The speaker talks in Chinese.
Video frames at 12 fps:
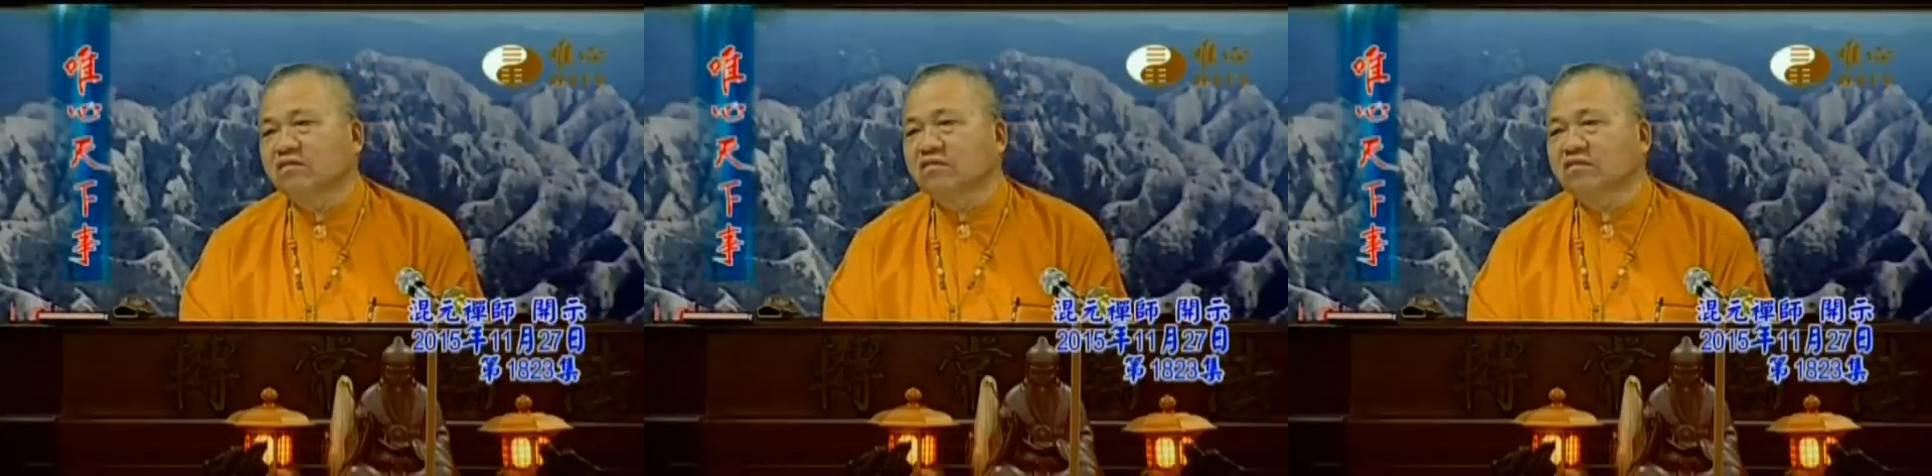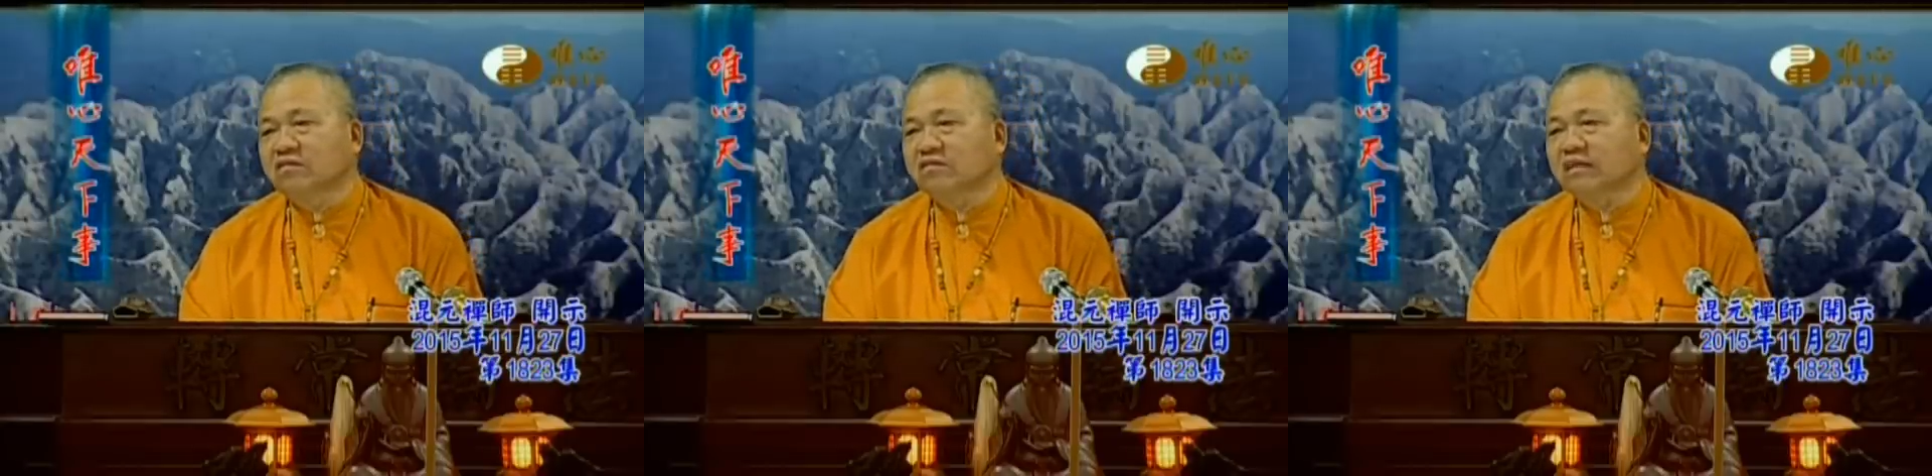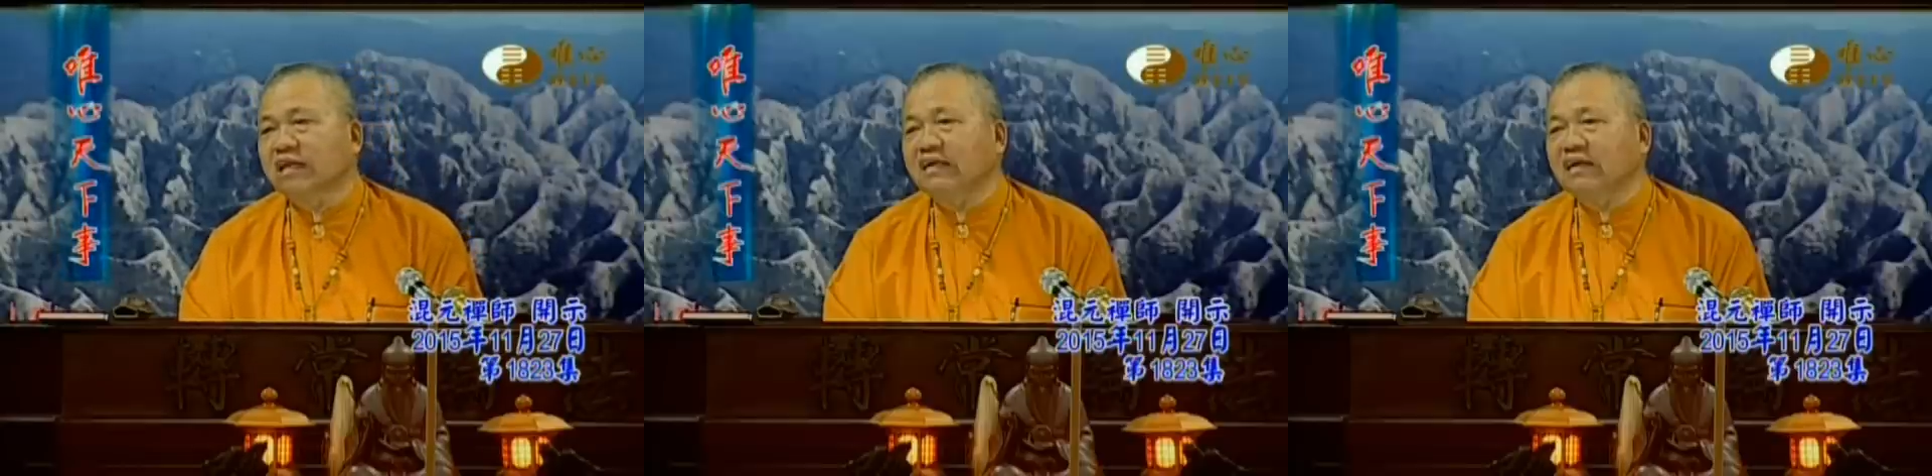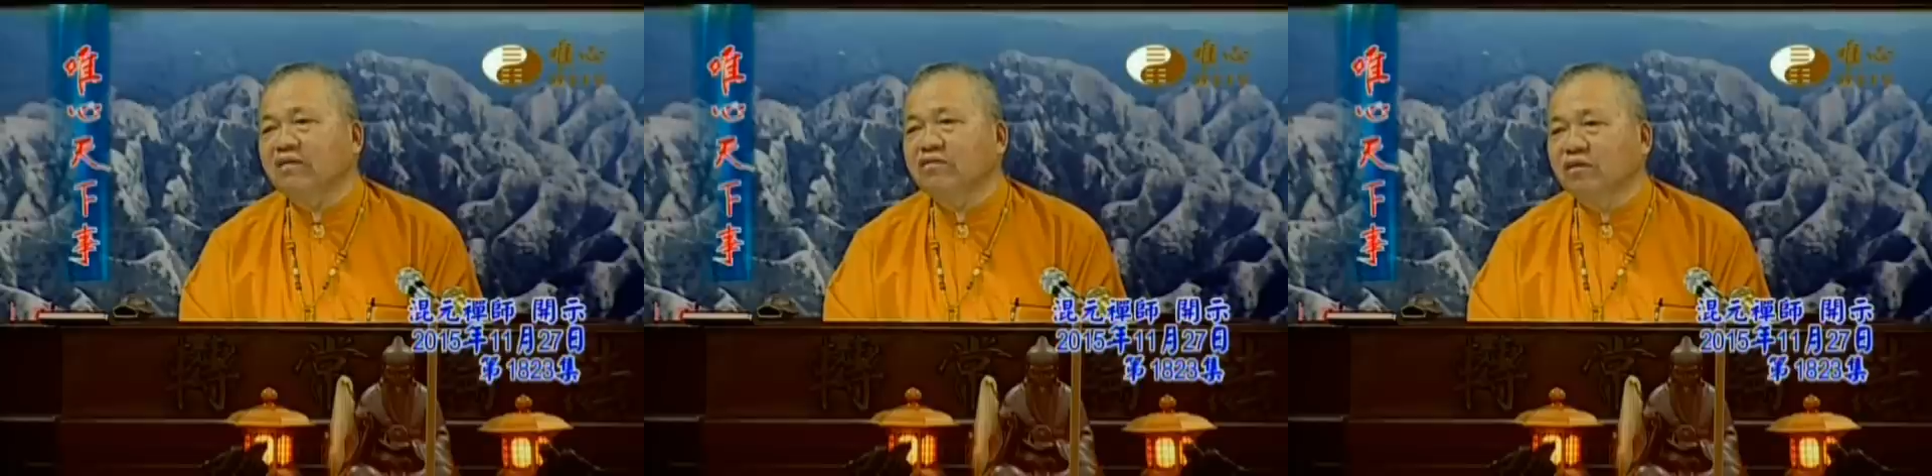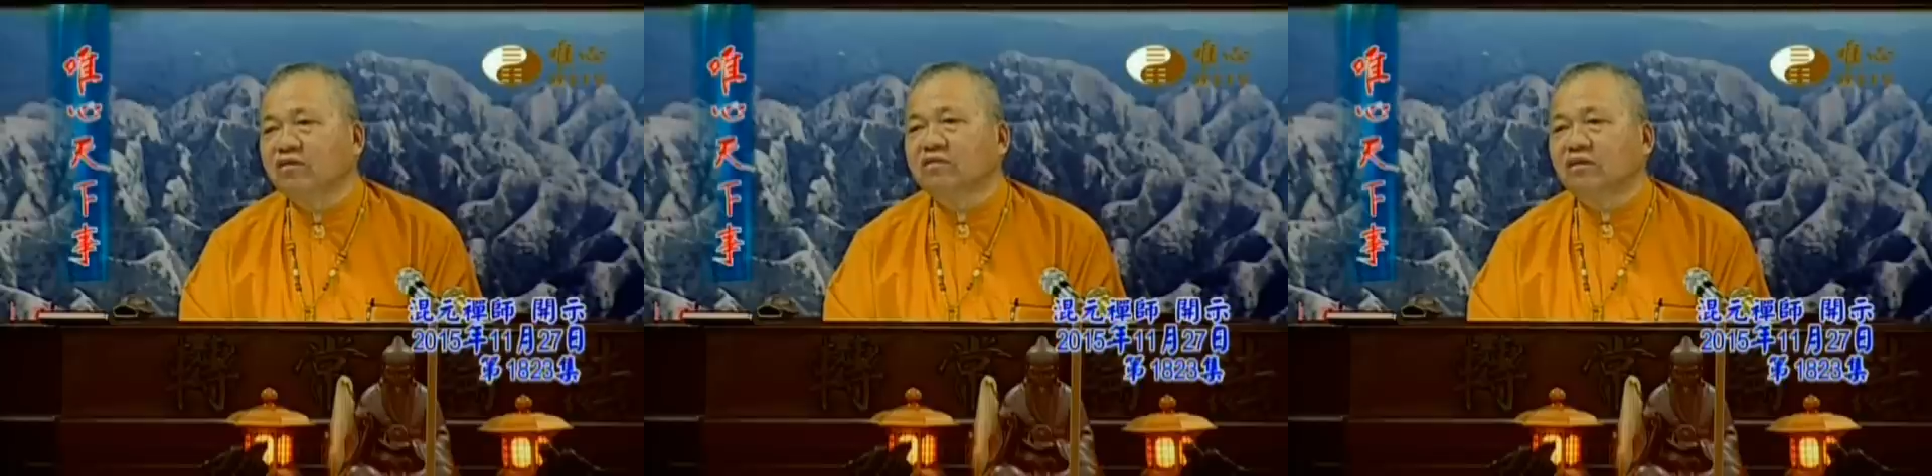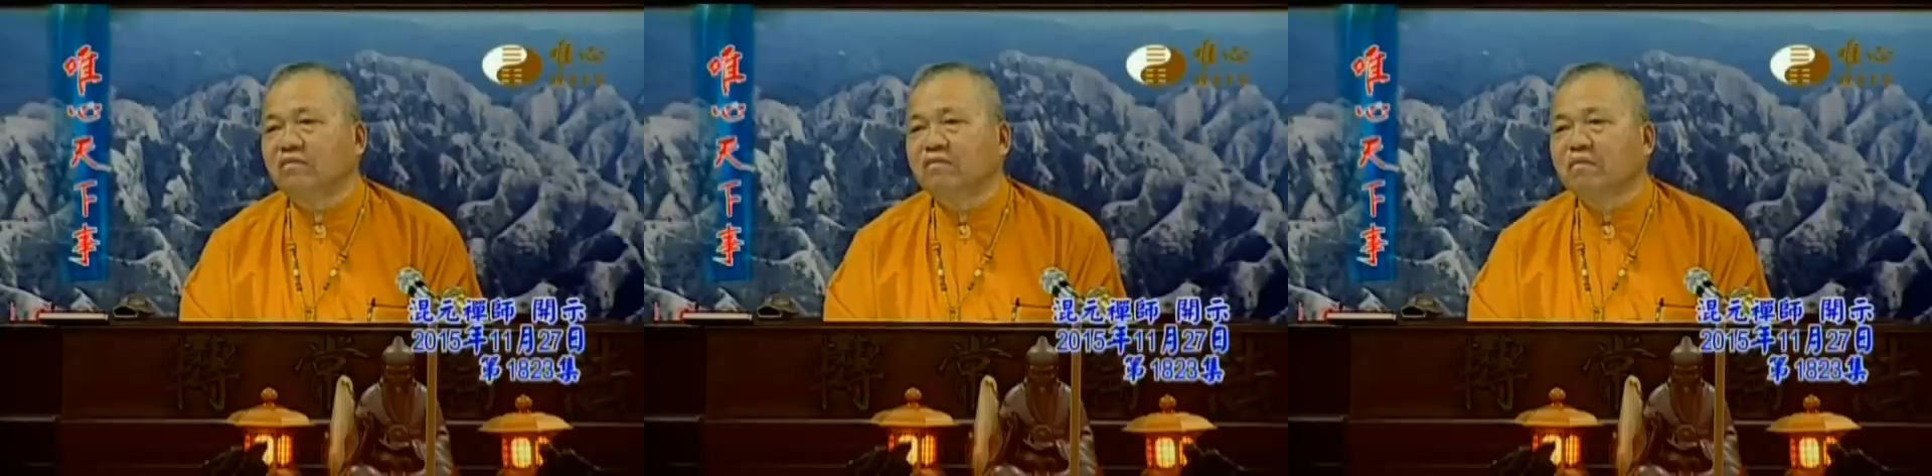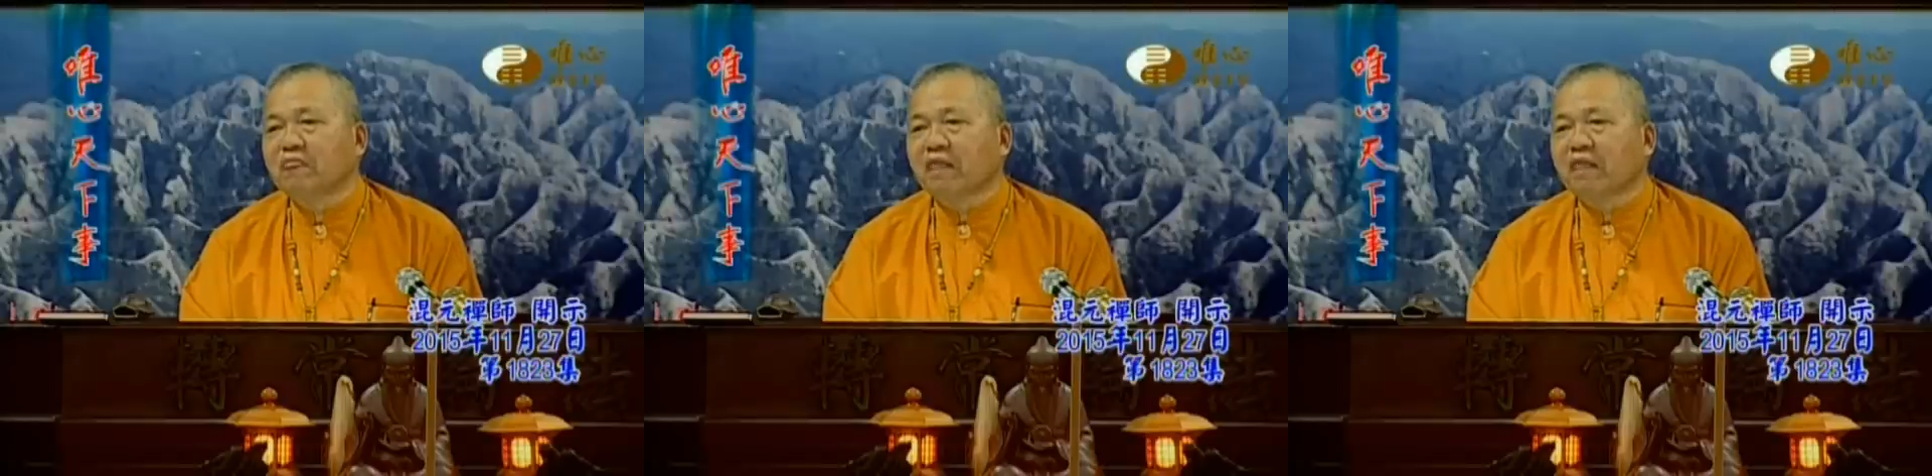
事业要用的，